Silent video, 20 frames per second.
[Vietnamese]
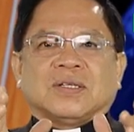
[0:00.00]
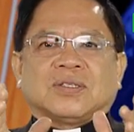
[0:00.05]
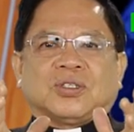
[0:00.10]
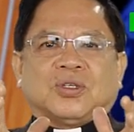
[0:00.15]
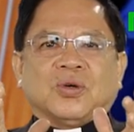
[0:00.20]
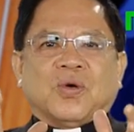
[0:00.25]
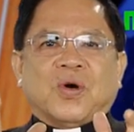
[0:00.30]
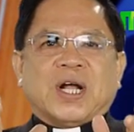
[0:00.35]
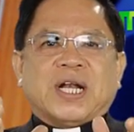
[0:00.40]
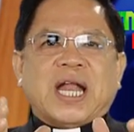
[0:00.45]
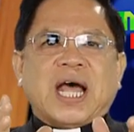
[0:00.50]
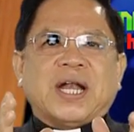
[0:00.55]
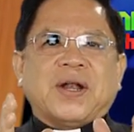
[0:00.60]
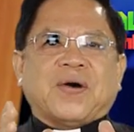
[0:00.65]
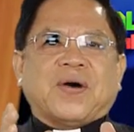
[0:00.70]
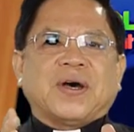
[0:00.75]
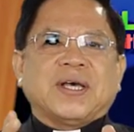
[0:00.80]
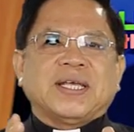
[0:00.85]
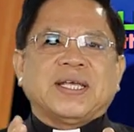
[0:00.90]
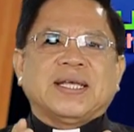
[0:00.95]
Chúa đã
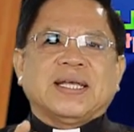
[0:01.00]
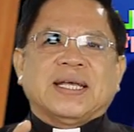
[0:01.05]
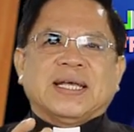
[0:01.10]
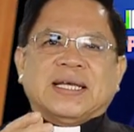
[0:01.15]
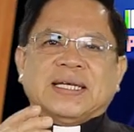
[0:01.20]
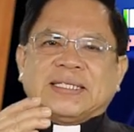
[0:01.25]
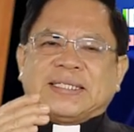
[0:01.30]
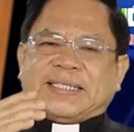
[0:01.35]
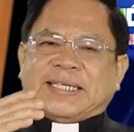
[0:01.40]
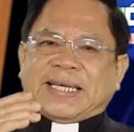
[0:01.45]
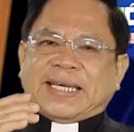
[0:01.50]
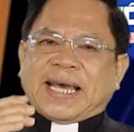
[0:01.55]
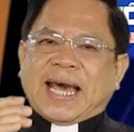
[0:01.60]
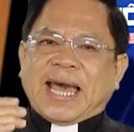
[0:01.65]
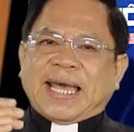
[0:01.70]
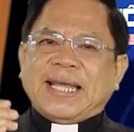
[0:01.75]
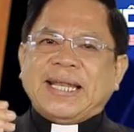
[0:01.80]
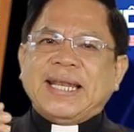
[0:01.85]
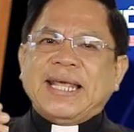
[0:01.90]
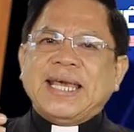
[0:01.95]
nói, chị
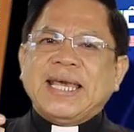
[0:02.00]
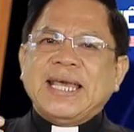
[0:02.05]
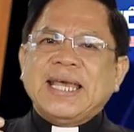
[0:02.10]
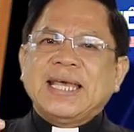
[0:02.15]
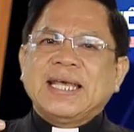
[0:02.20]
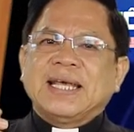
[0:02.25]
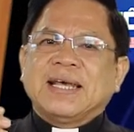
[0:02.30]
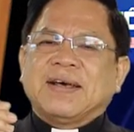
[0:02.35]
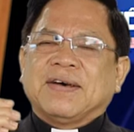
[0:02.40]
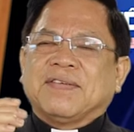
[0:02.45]
hãy đi